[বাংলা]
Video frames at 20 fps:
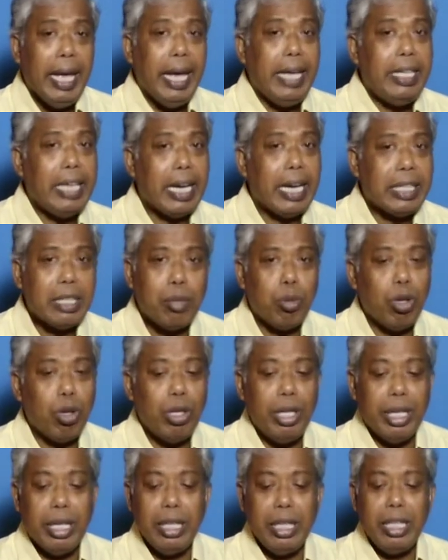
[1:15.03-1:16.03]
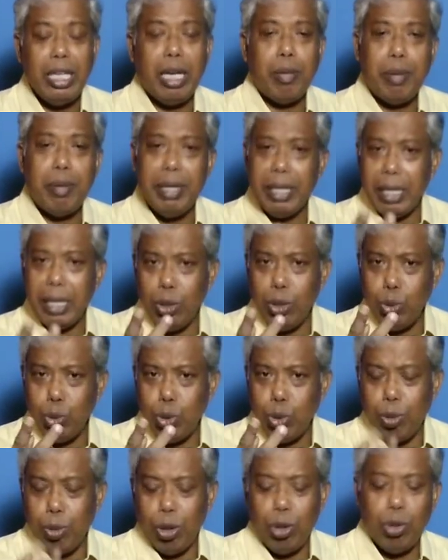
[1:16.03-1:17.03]
এই যে একটা বল রেখে দিলাম আমার এখানে
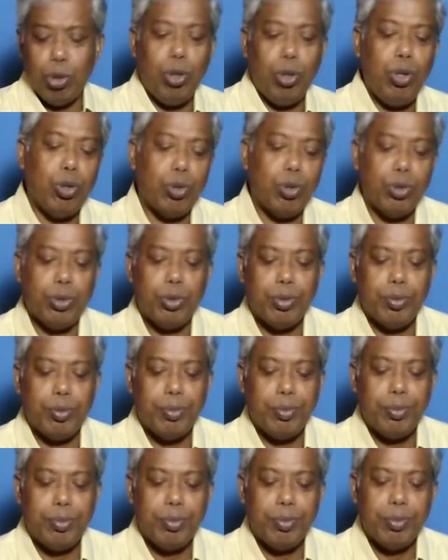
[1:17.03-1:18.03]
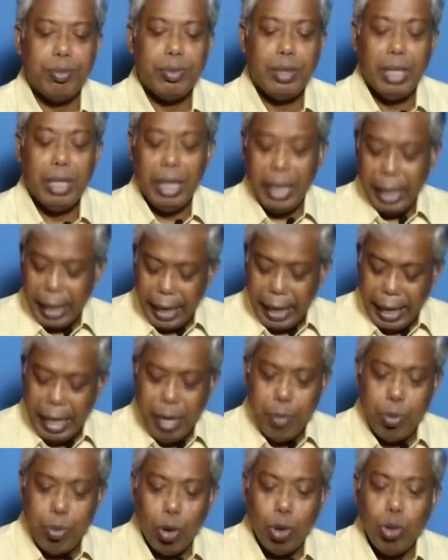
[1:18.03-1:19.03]
দুটো বল রইল এই
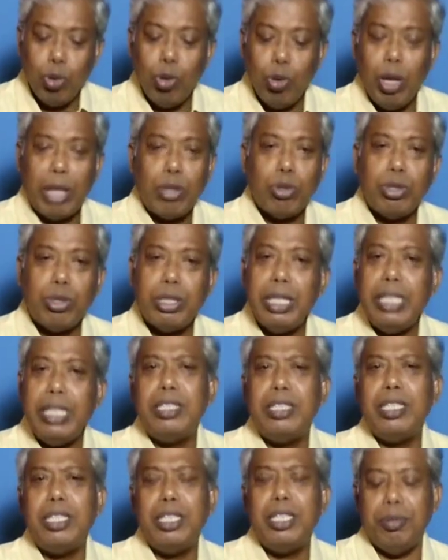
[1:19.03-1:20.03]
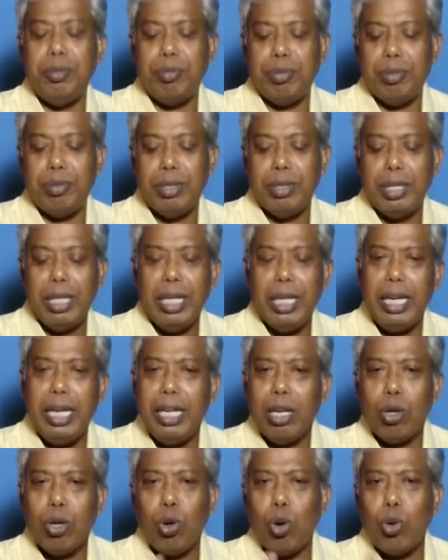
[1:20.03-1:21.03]
বলগুলো এত সেন্সিটিভ
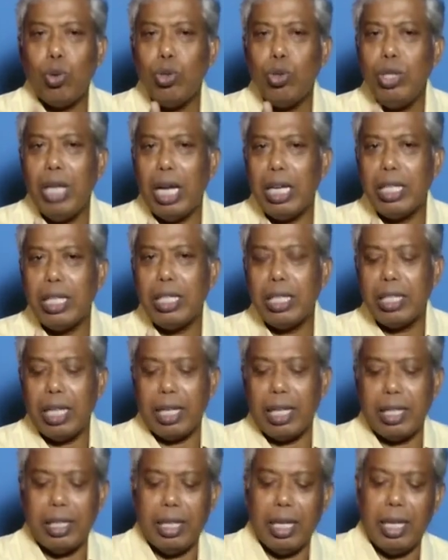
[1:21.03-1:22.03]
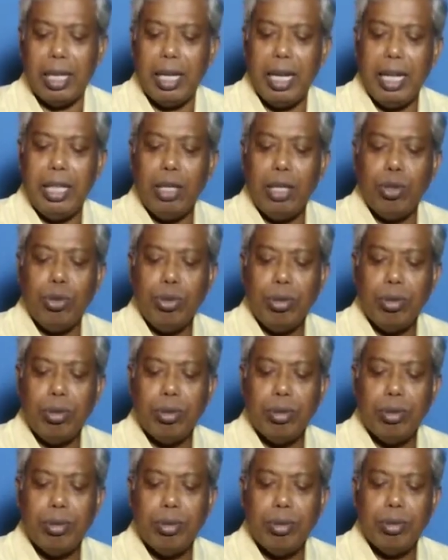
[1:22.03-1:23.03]
এরা কখনোই আলাদা থাকে না এ দেখুন
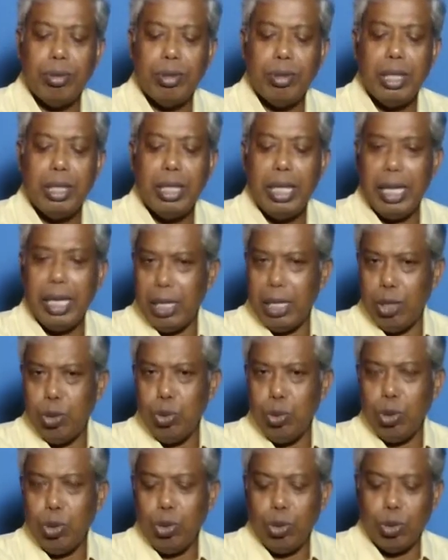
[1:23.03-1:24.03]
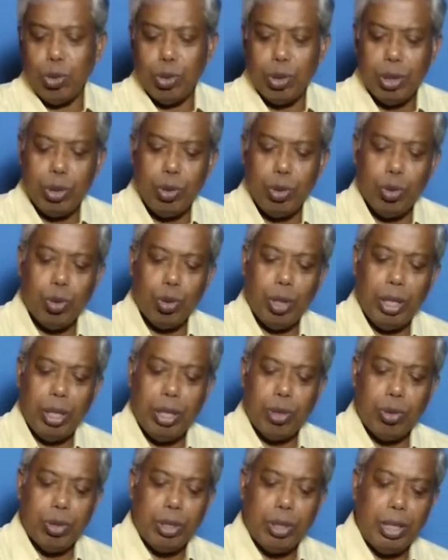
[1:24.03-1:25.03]
এখানে দুটো তো দুটো নয়
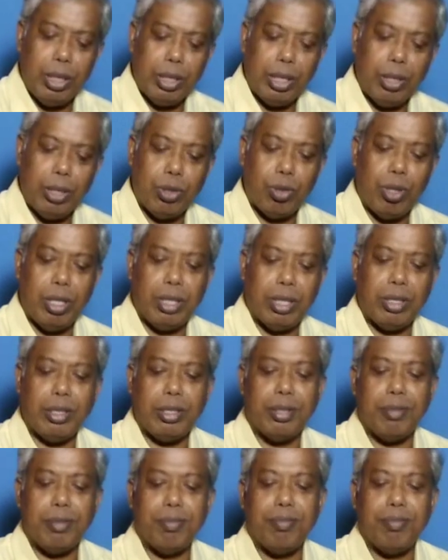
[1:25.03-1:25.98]
দেখুন তিনটেই চলে এসছে